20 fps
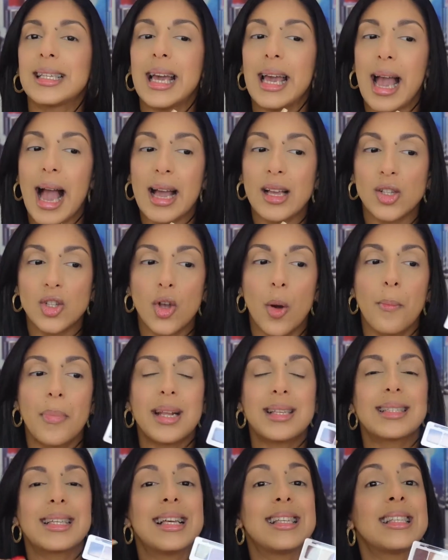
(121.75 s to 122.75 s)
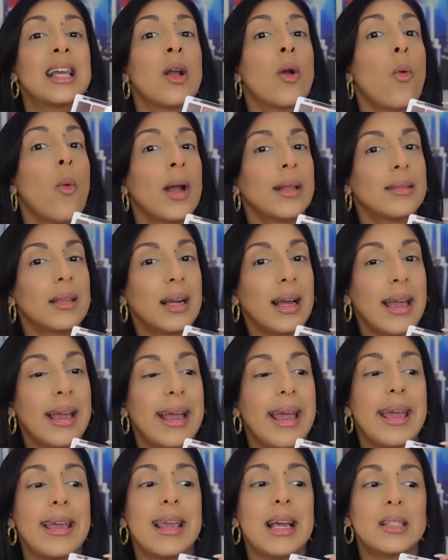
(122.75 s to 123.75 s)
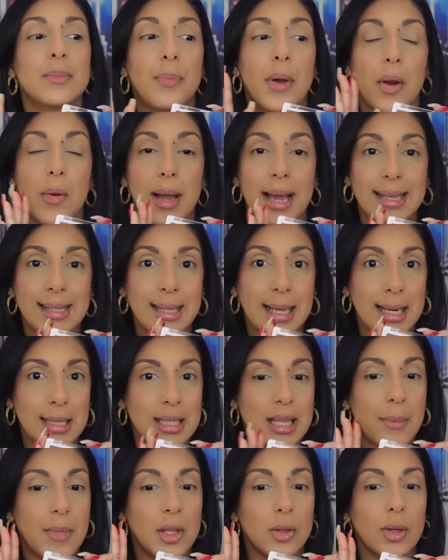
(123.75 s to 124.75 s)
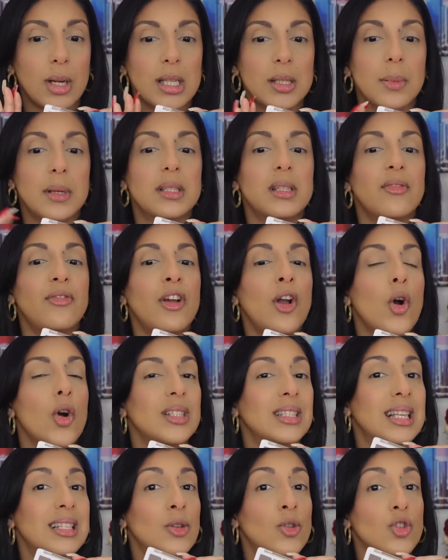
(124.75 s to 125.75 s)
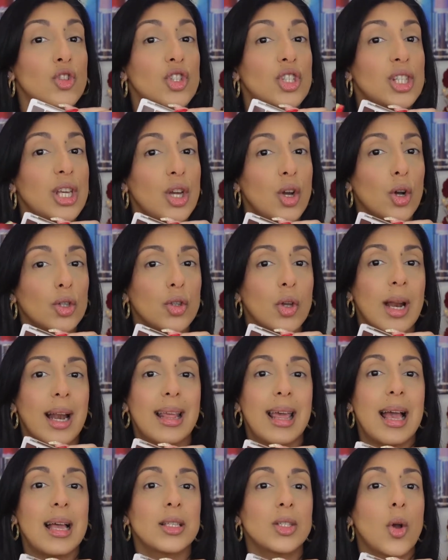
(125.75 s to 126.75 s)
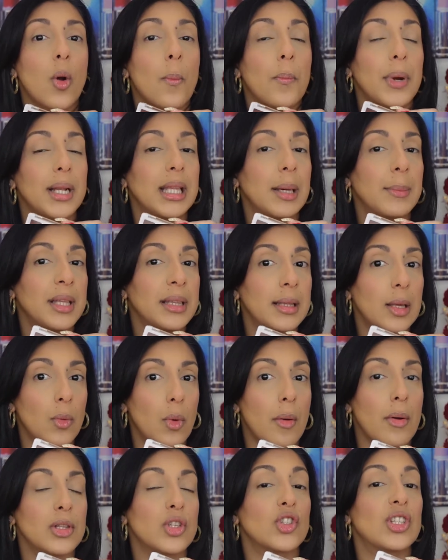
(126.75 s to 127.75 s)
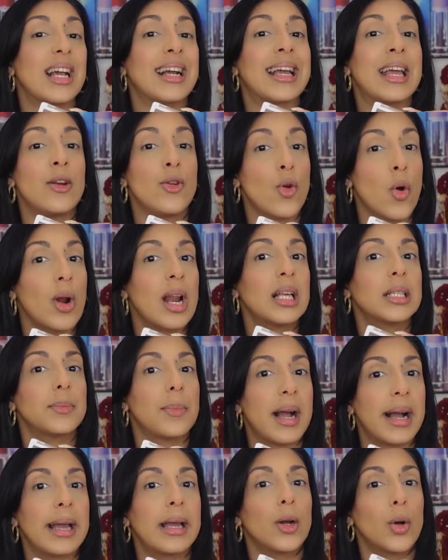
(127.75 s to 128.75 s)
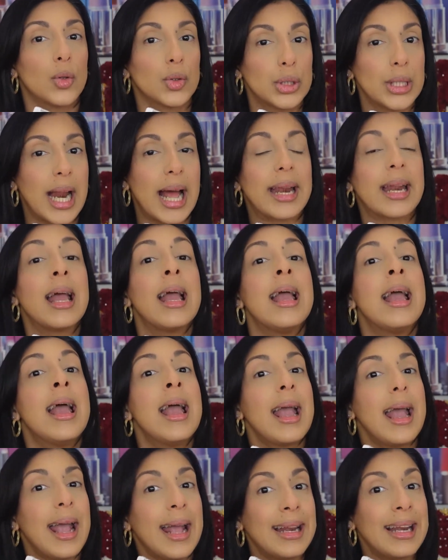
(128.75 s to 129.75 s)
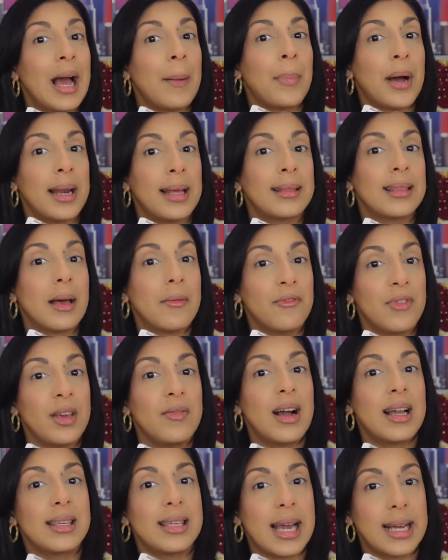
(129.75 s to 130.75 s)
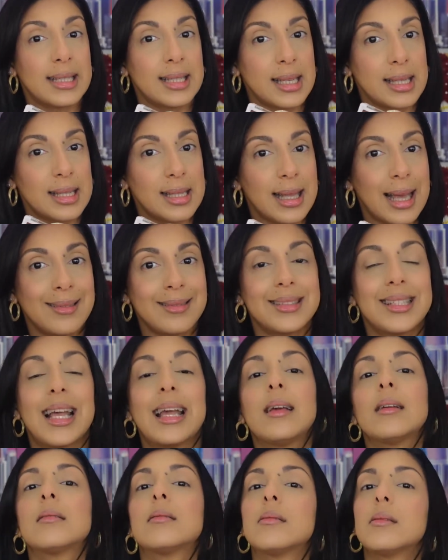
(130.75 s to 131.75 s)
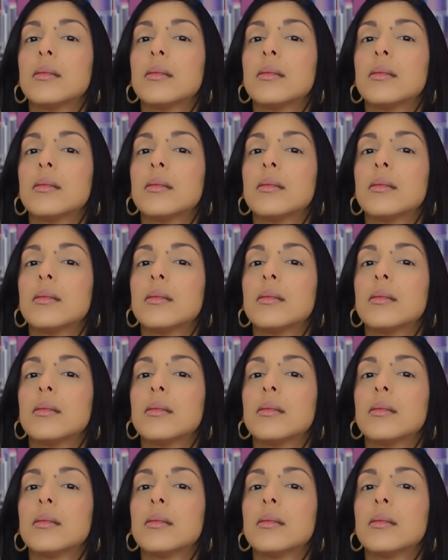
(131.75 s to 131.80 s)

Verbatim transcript: que hay sombras que se encuentran en ellas, pero en este lanzamiento en específico estas son cinco tonalidades completamente nuevas, o sea que no las van a encontrar en la paleta viva ya existente